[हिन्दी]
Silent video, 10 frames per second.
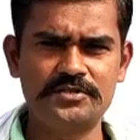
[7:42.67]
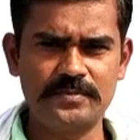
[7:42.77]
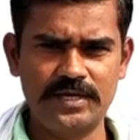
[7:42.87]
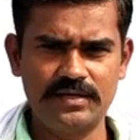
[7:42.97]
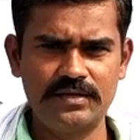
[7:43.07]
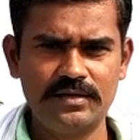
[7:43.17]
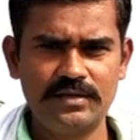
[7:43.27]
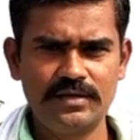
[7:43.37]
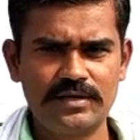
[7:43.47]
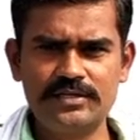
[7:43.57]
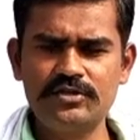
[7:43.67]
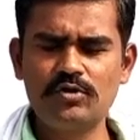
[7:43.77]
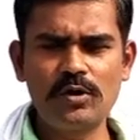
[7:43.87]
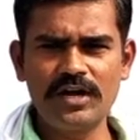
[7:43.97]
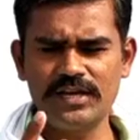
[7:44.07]
चीज में इसी
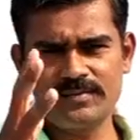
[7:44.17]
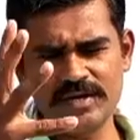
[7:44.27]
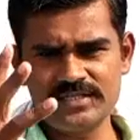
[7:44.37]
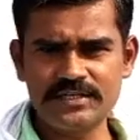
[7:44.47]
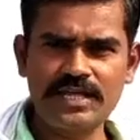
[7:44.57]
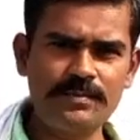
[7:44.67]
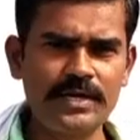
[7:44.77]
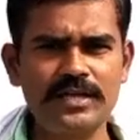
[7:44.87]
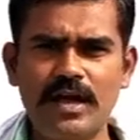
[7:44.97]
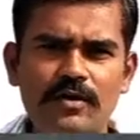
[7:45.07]
दोगले की मानसिकता में नहीं